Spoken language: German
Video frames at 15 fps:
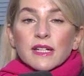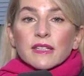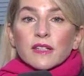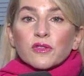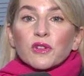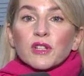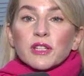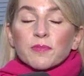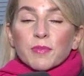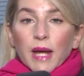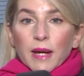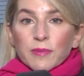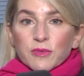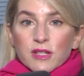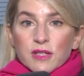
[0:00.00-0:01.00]
Natürlich
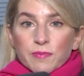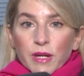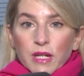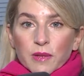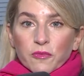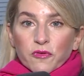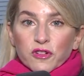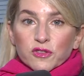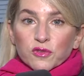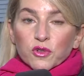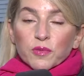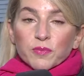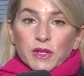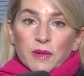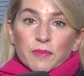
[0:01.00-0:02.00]
bleibt es bei dem Versuch,
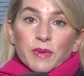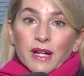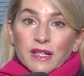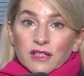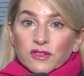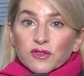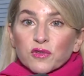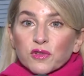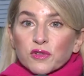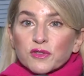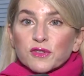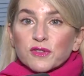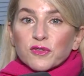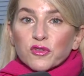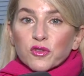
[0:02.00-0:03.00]
denn bei einer so
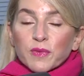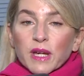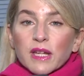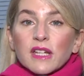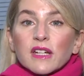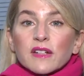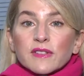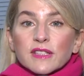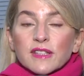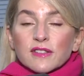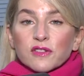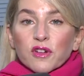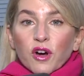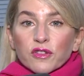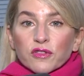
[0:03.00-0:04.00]
großen Summe wird
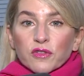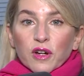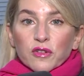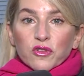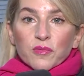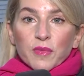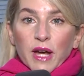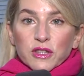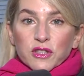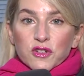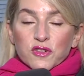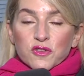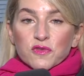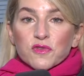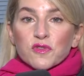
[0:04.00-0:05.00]
das Konto
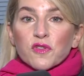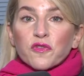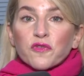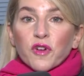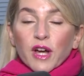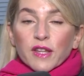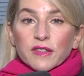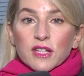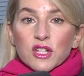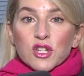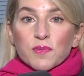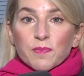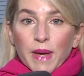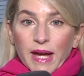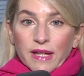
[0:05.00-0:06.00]
automatisch und sofort
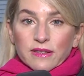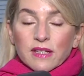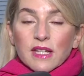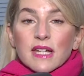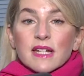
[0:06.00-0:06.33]
gesperrt.